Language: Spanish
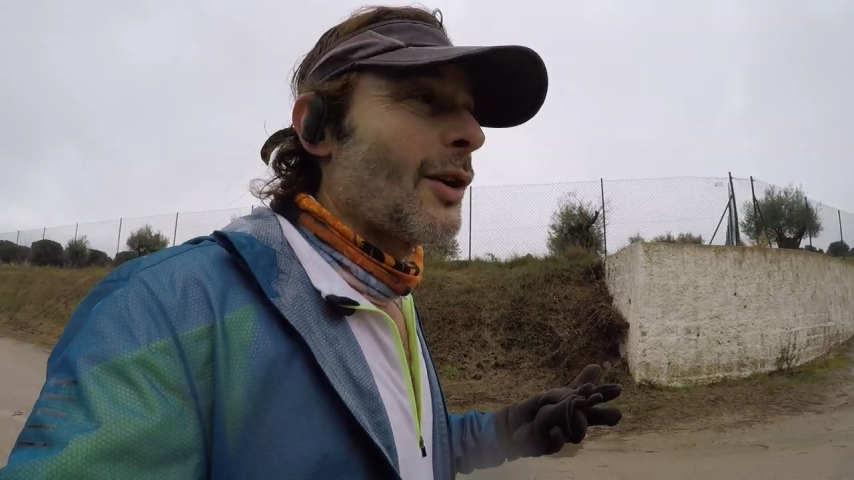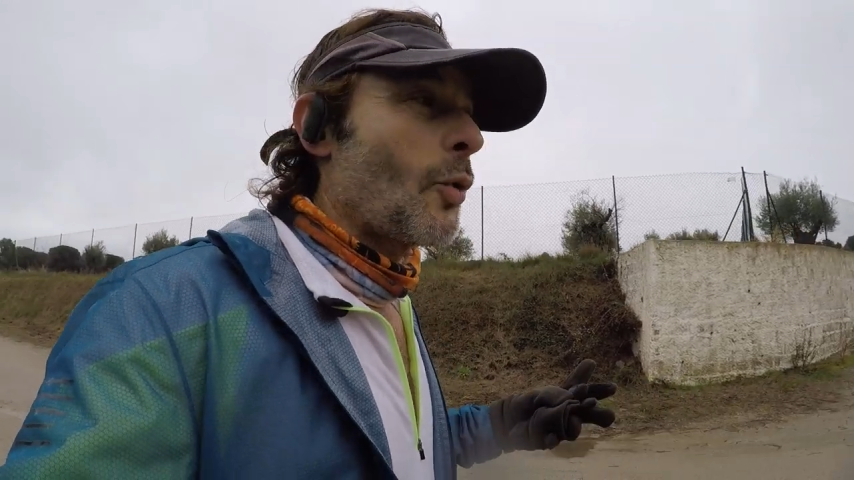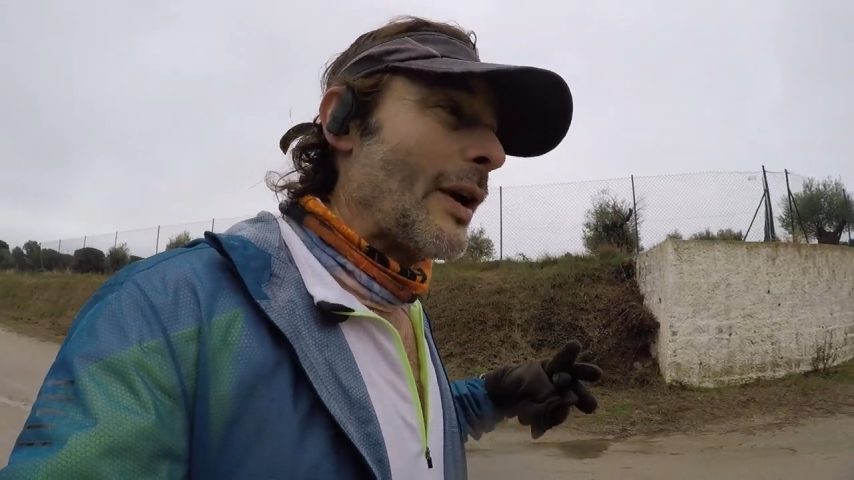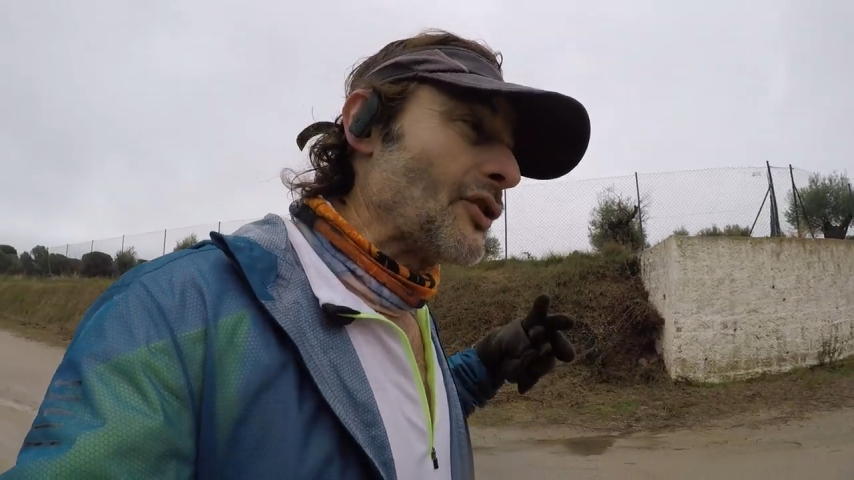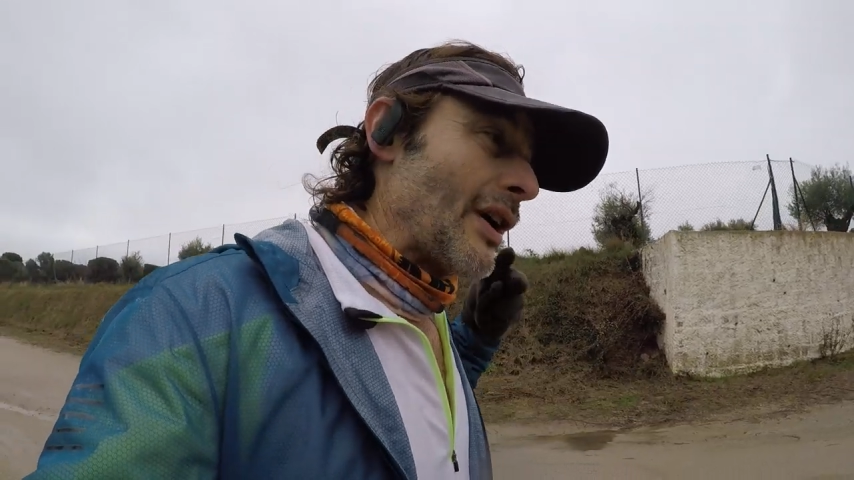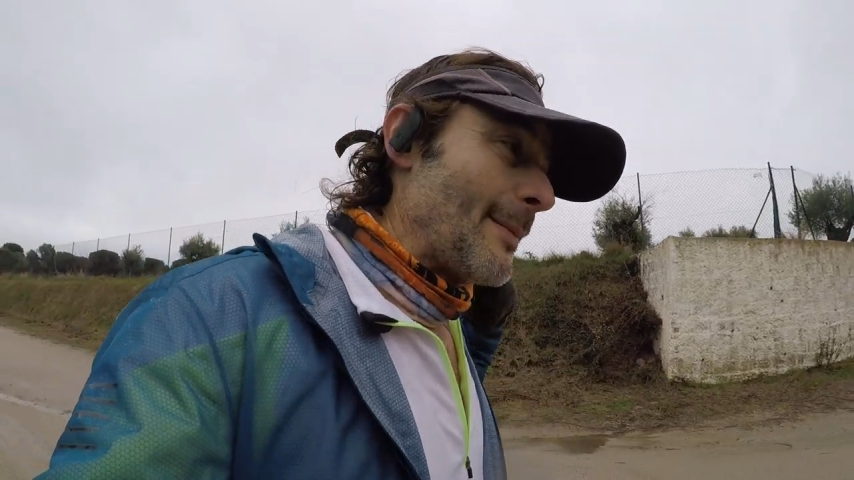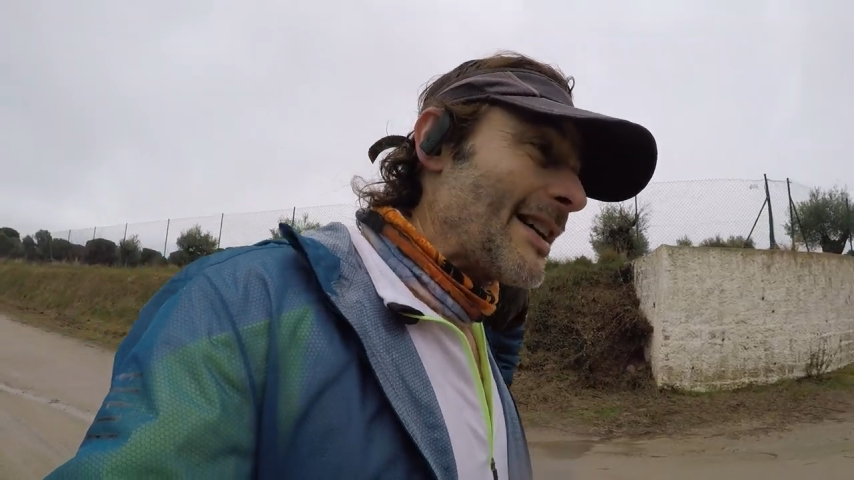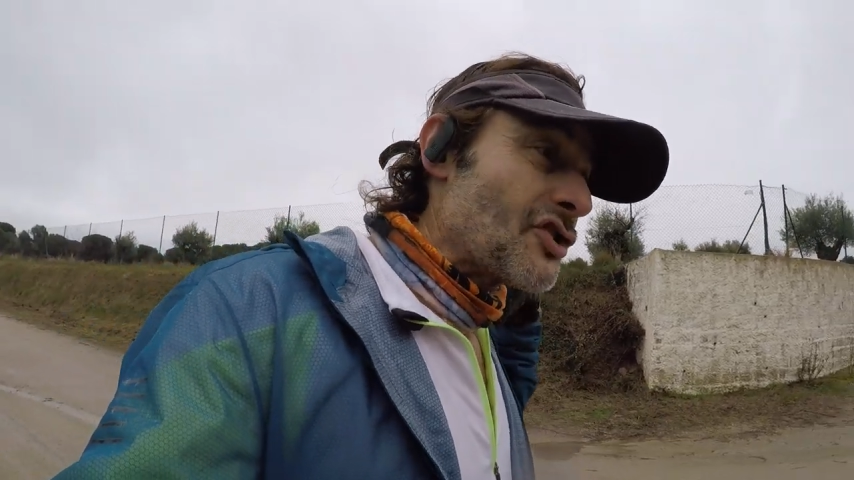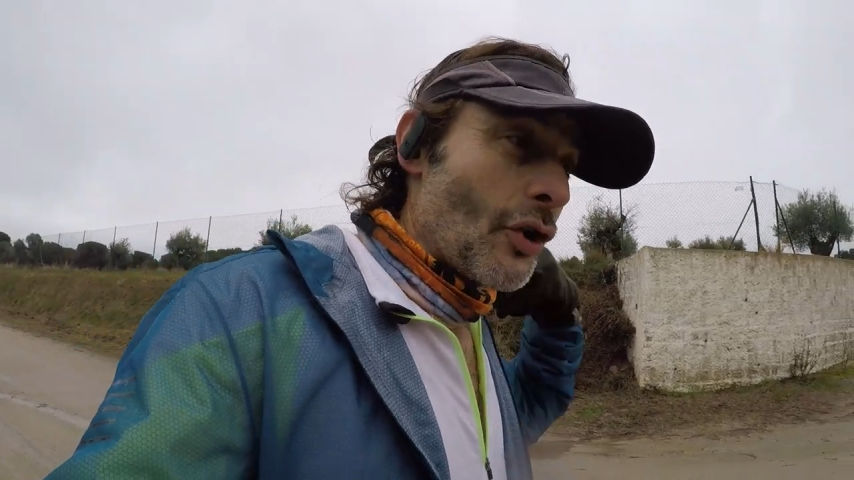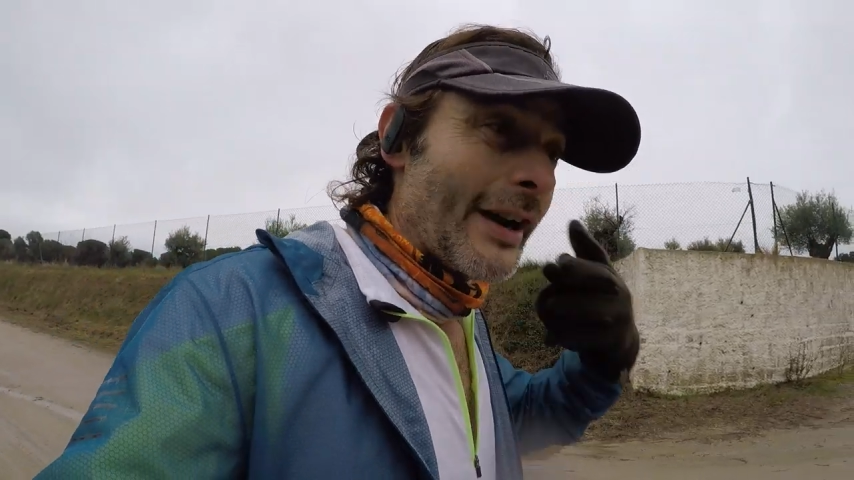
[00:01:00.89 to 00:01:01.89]
cuando
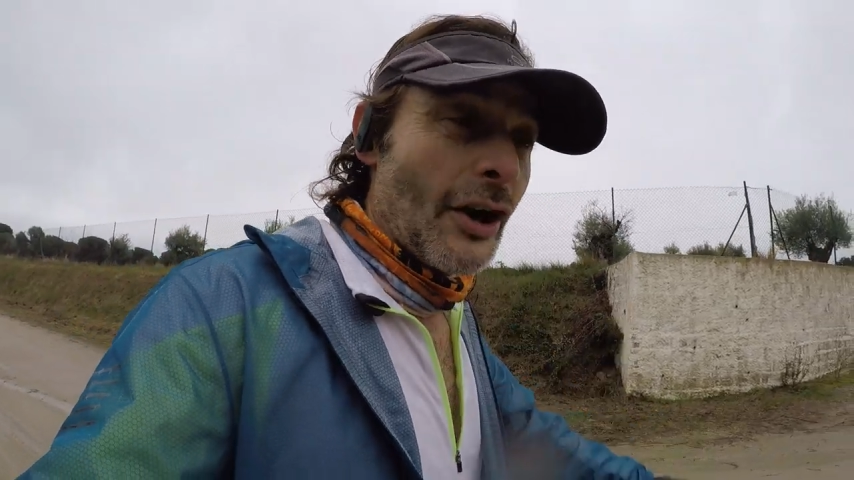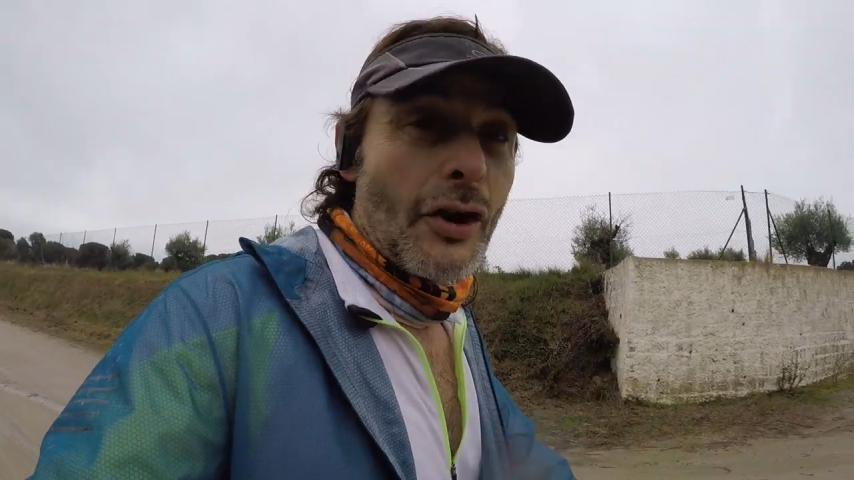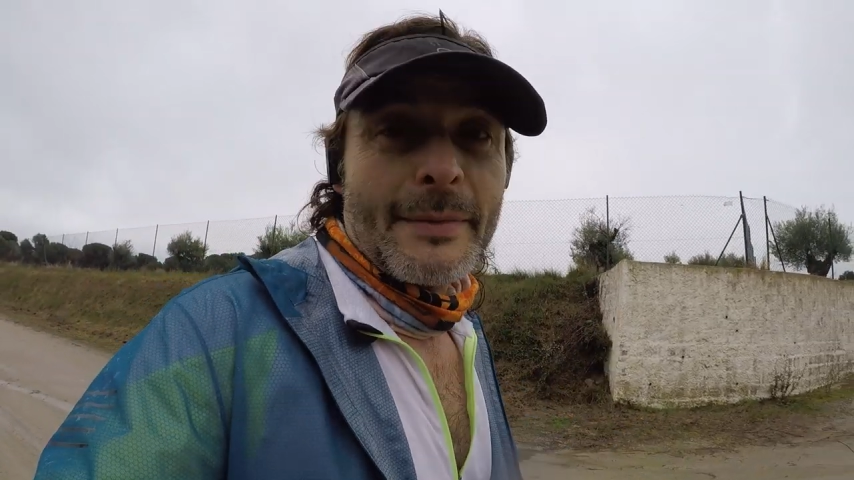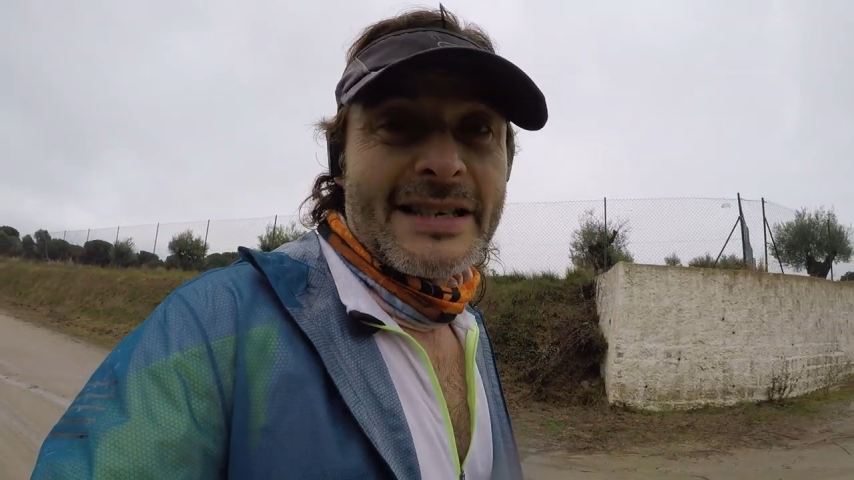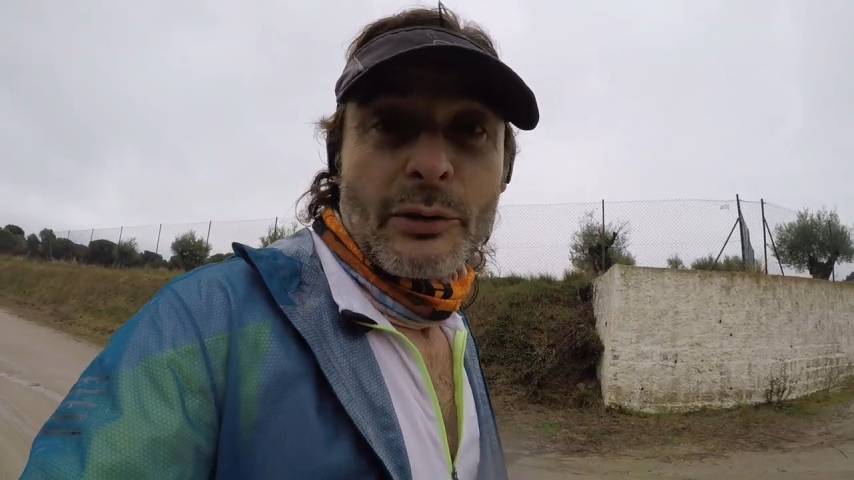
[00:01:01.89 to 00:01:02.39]
además son enormes.